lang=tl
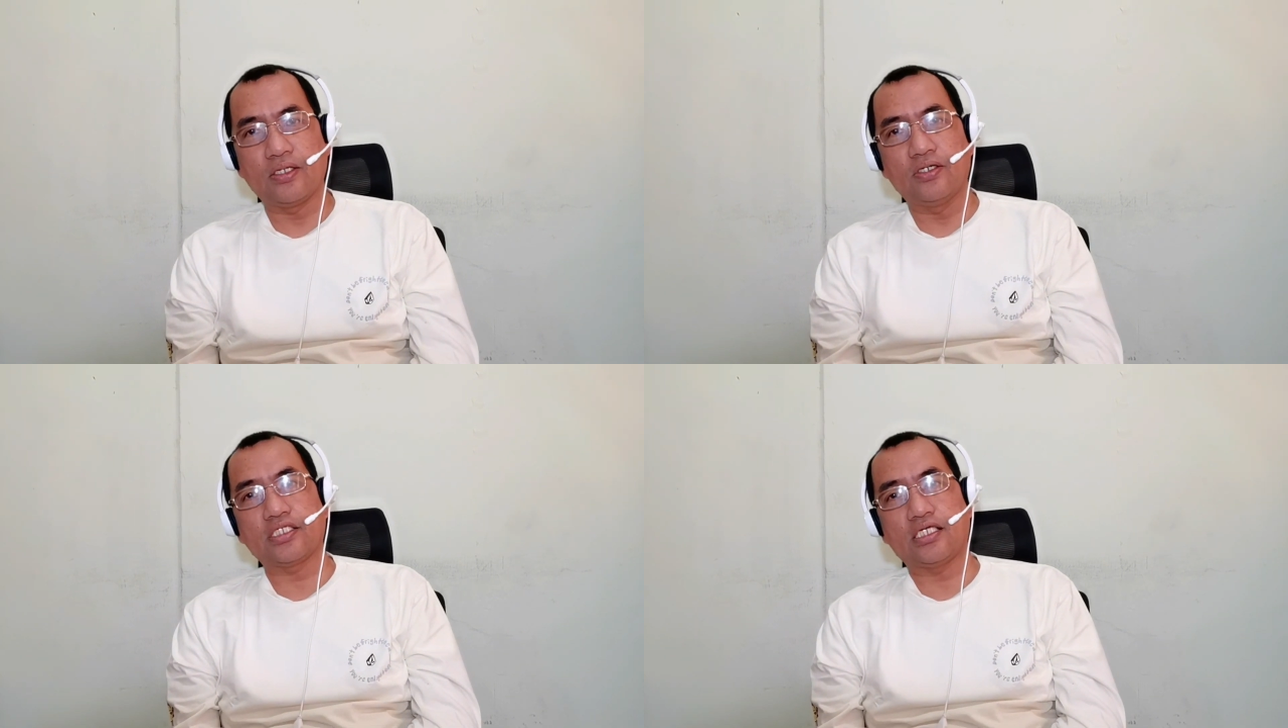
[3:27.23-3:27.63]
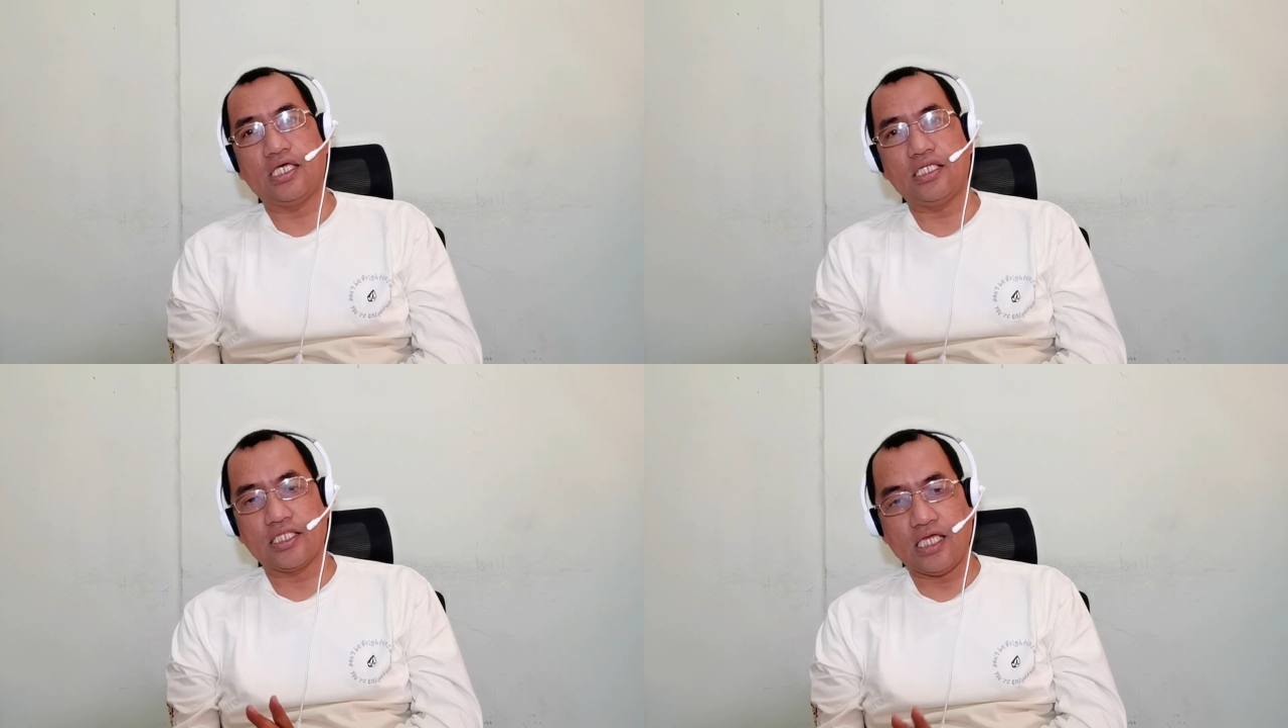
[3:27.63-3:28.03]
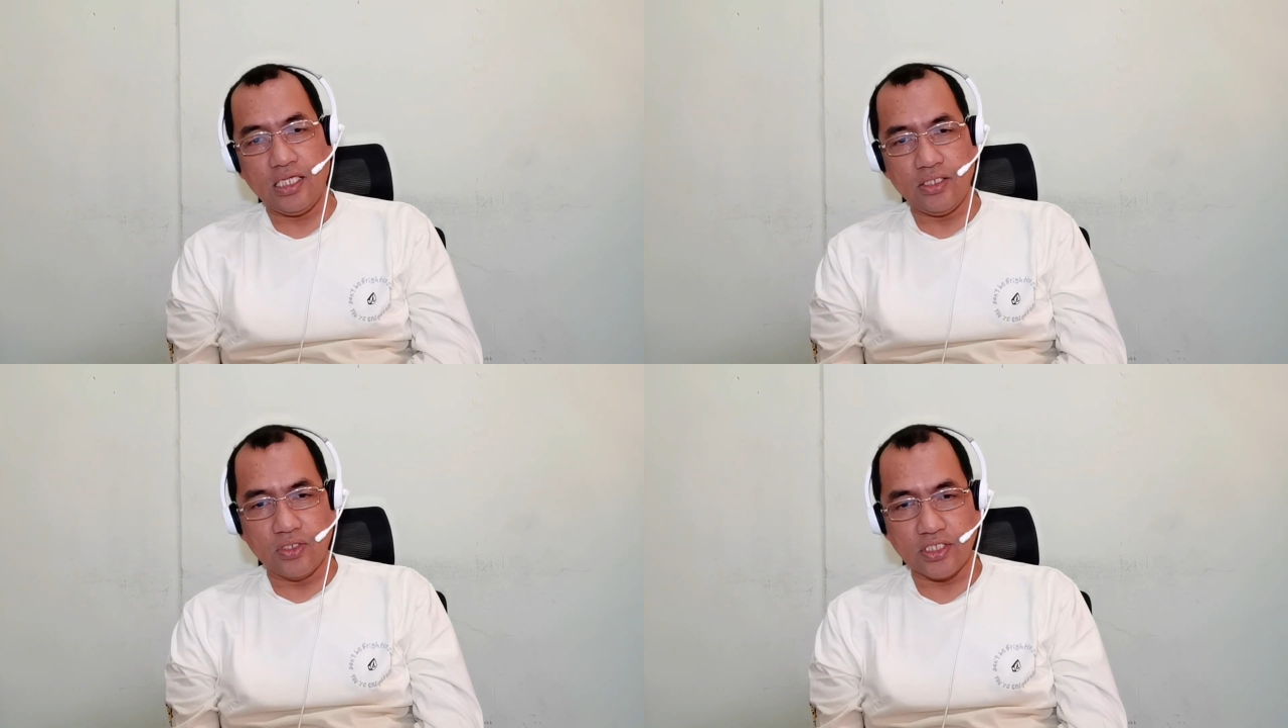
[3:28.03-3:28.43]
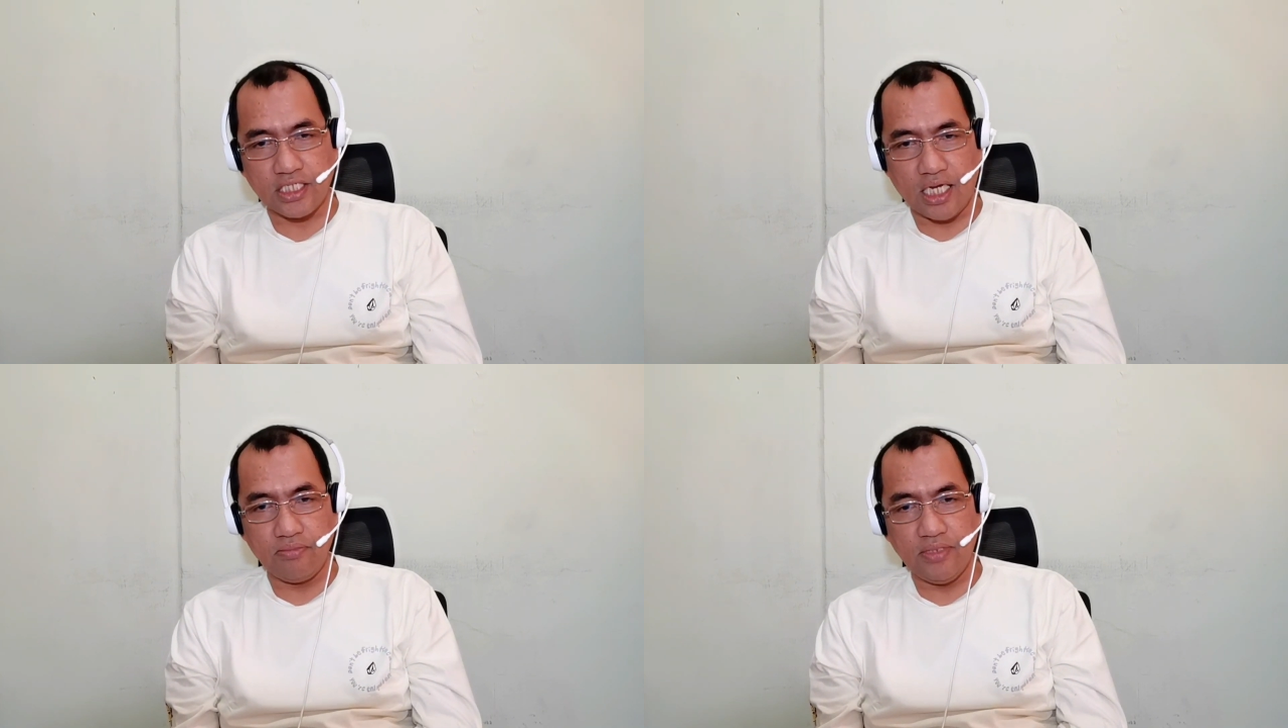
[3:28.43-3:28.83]
ano, sanay na tayo
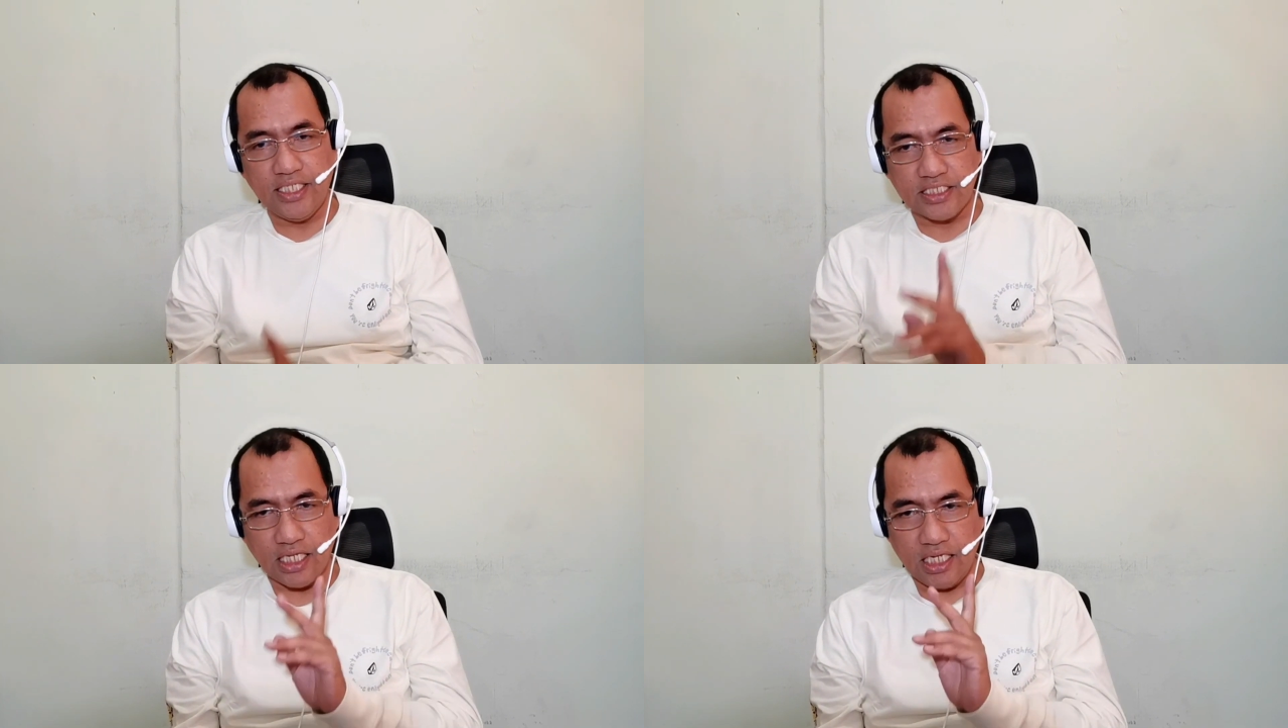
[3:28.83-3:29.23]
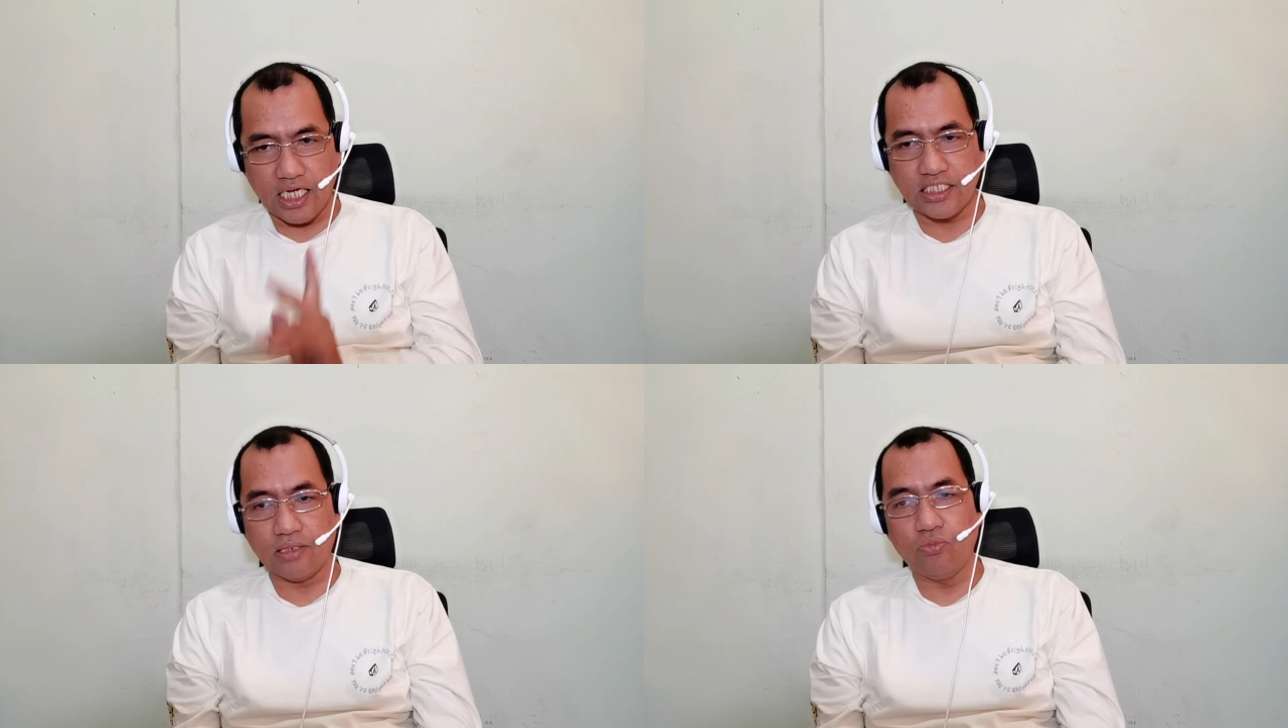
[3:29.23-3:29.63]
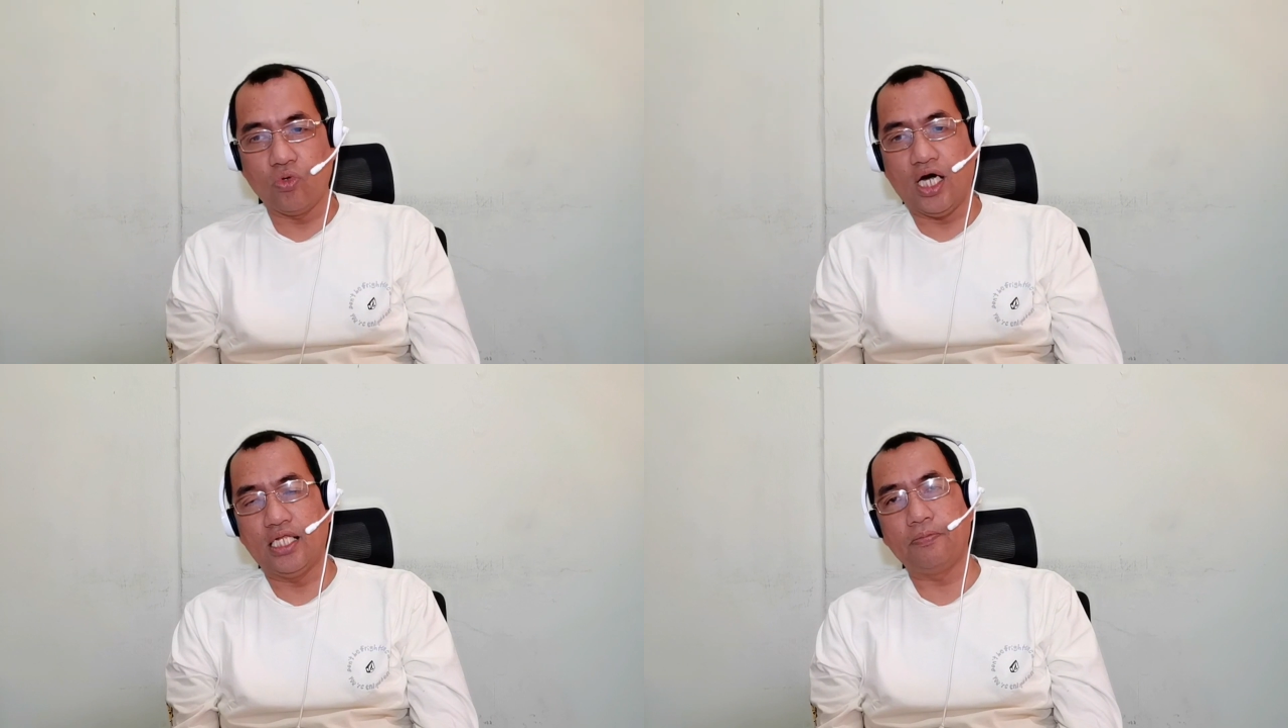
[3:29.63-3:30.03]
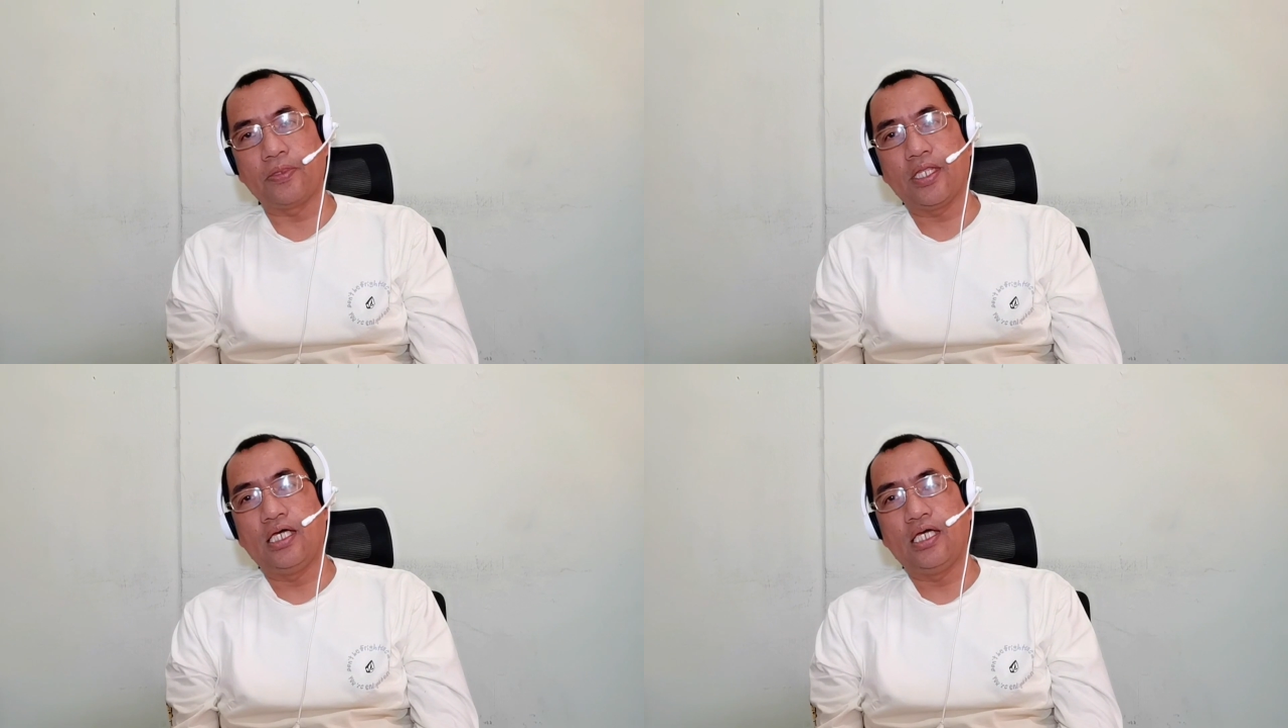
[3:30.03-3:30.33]
sa minsan lang isang buwan